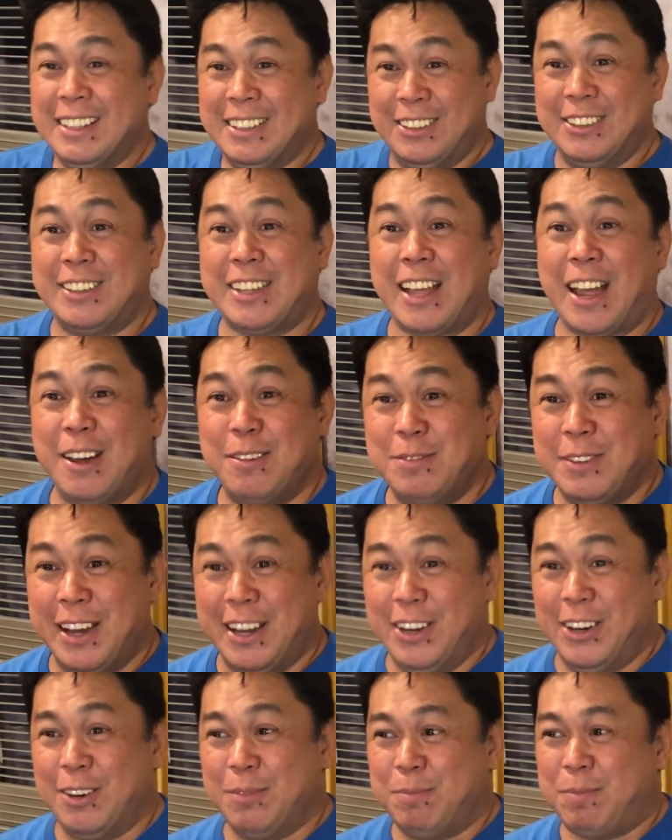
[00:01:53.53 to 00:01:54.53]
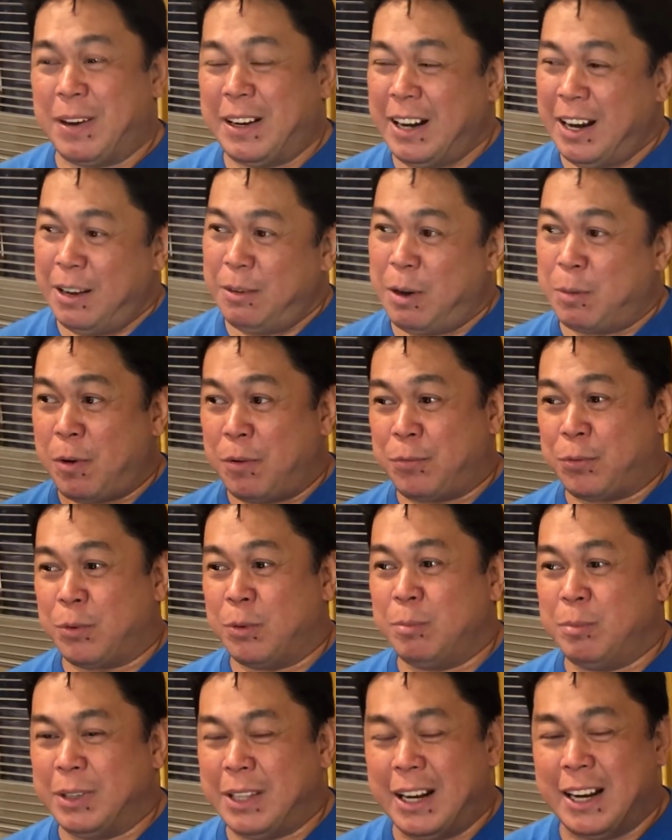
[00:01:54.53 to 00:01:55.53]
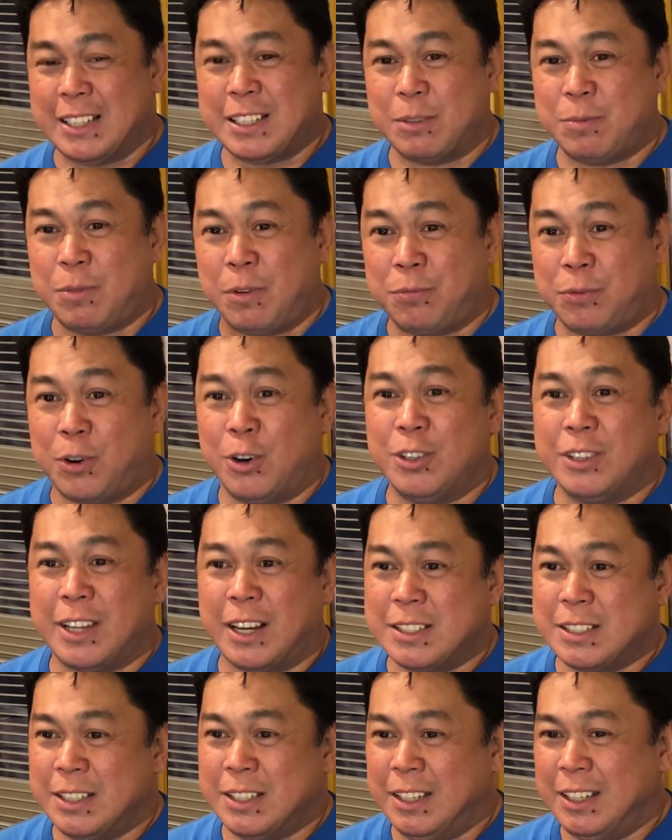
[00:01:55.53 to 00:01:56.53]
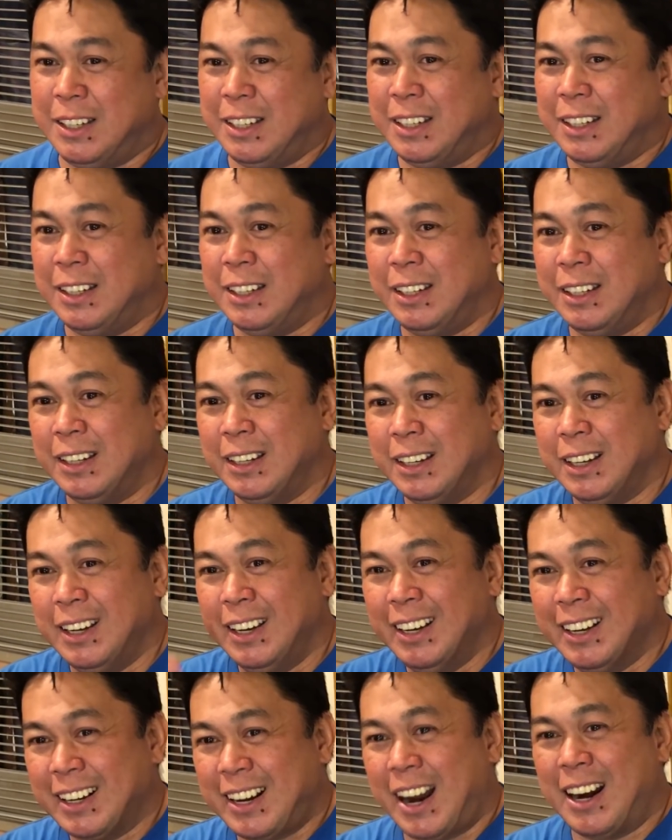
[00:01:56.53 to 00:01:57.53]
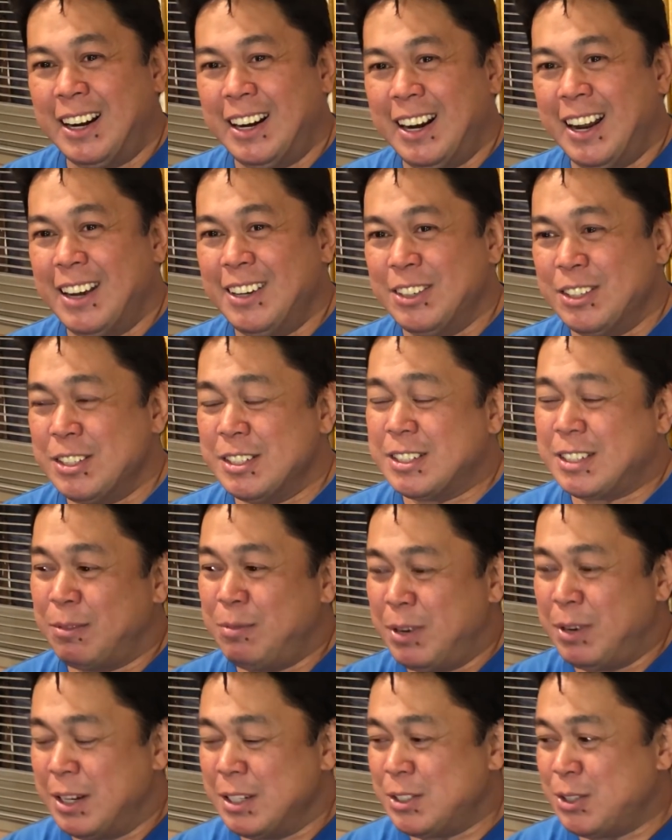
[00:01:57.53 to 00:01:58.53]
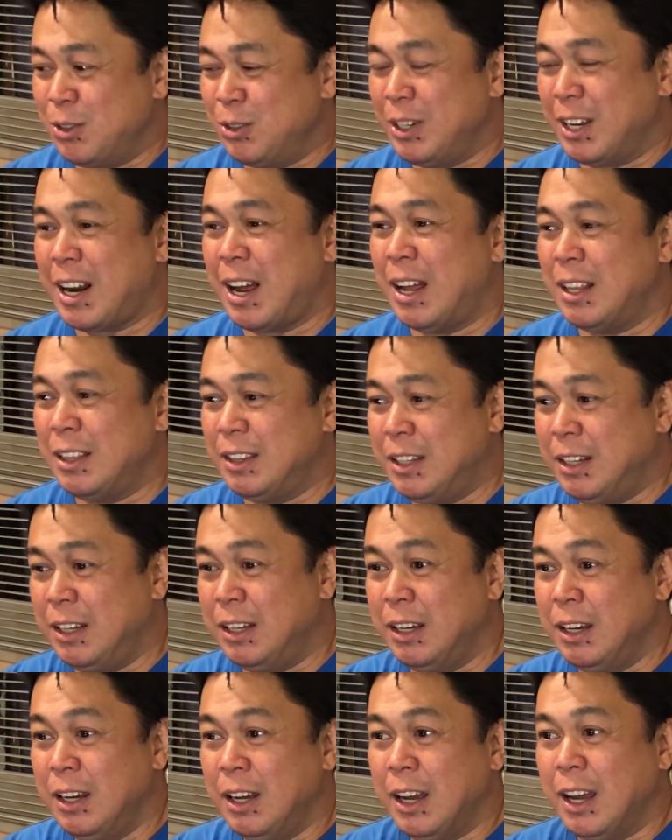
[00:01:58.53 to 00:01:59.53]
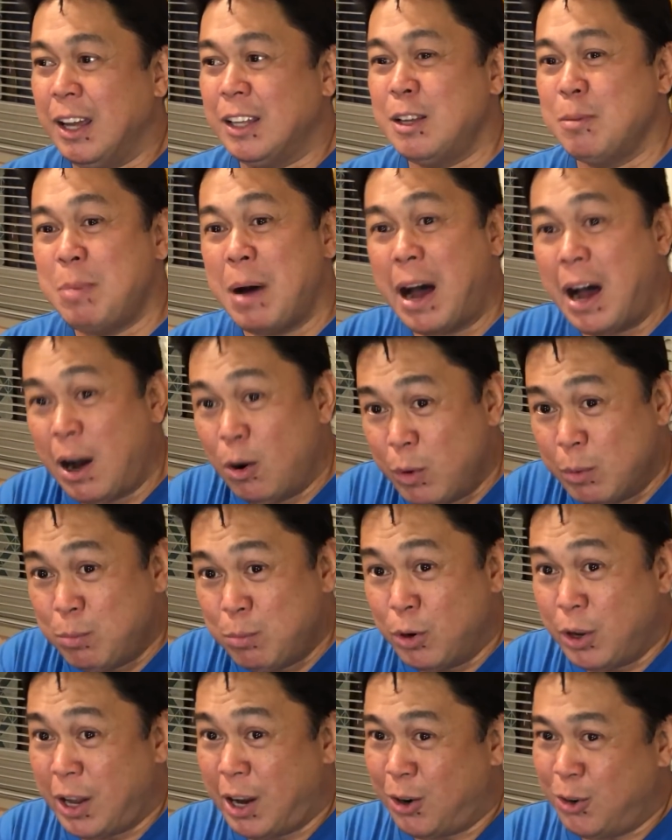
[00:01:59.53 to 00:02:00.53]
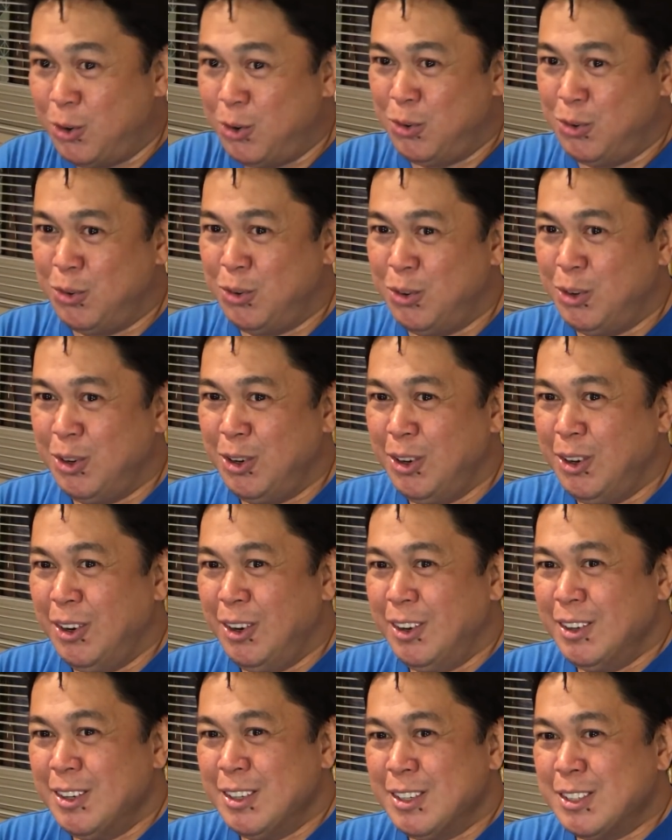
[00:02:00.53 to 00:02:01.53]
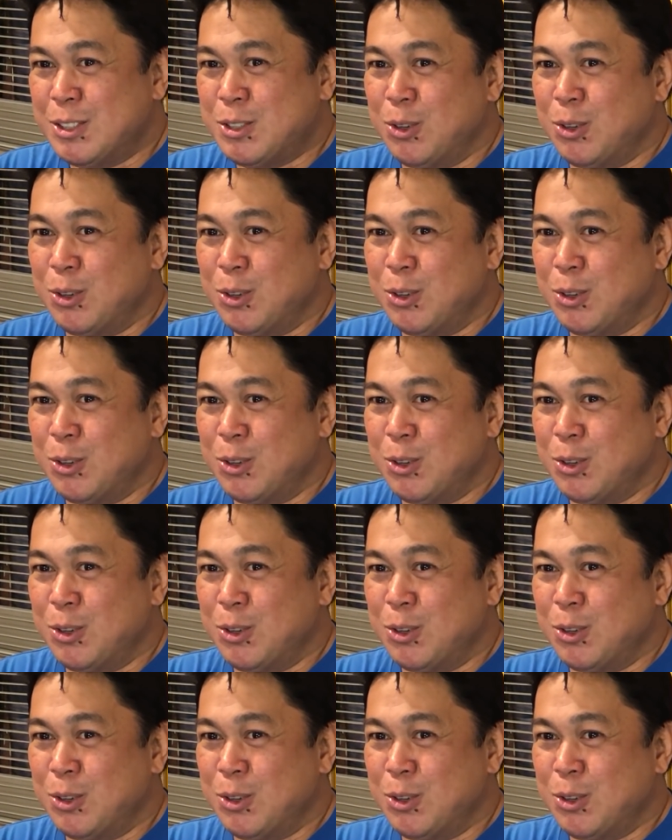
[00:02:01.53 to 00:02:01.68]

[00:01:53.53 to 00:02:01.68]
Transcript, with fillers: Nung time na yon, pag ah, nagpo, madalas nagpo-front up si Carla nun sa mga show ni Randy, eh di ba Howie Boy ako? Mm, right.